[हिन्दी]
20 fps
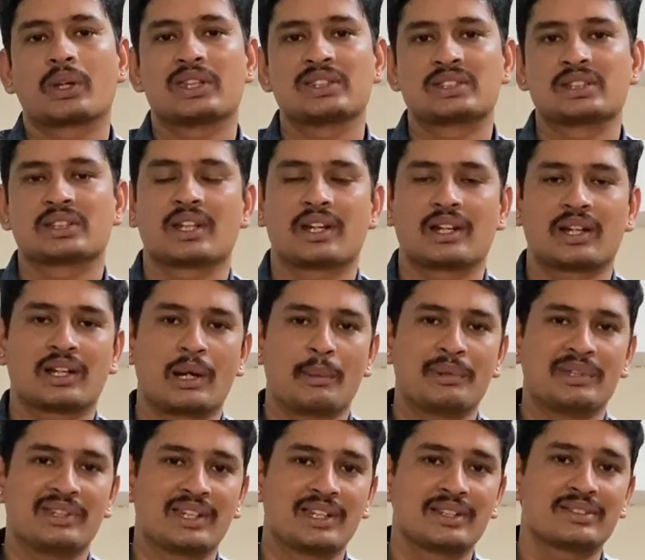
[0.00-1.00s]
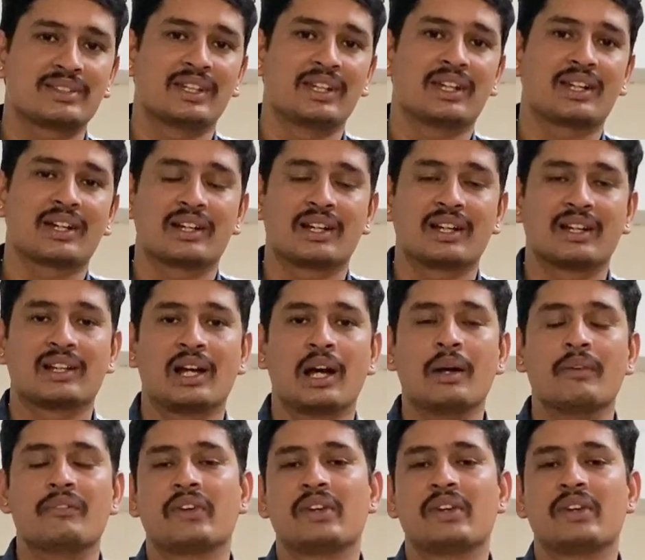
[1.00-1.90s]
किसी तरह का बिजनेस नहीं करना था